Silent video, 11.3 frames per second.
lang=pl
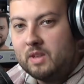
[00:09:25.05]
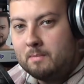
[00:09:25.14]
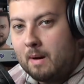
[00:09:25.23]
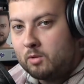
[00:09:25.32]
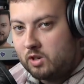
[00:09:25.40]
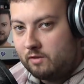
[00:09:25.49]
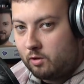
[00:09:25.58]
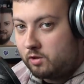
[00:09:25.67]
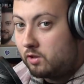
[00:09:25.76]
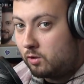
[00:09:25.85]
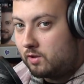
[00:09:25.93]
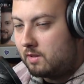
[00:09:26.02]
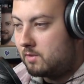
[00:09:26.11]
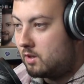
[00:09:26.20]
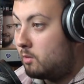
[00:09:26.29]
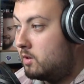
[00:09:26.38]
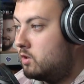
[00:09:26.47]
i ma możliwości coś z
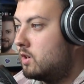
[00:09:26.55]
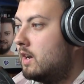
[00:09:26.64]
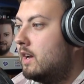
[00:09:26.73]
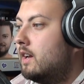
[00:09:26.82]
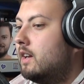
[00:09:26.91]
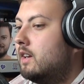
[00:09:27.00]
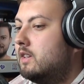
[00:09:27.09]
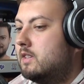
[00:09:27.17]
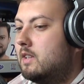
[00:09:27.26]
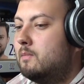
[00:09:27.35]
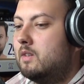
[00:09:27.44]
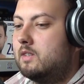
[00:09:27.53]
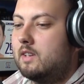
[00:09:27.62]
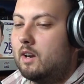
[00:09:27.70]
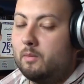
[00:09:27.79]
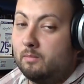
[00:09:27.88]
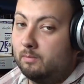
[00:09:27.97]
tym zrobić i z tym
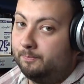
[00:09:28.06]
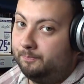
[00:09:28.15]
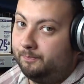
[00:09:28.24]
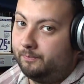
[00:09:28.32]
nic nie robią.